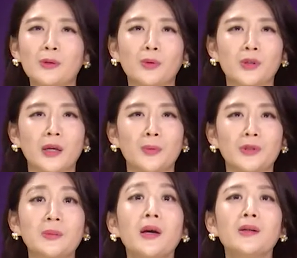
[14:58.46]
도전해
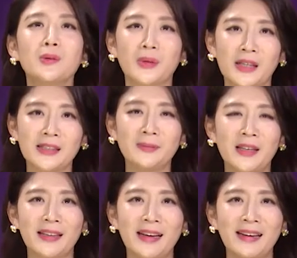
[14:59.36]
보시면
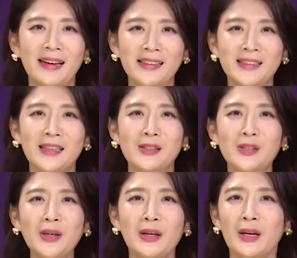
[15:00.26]
좋겠습니다.
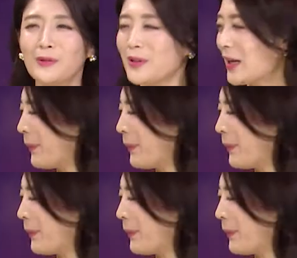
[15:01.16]
아시겠죠? 우리가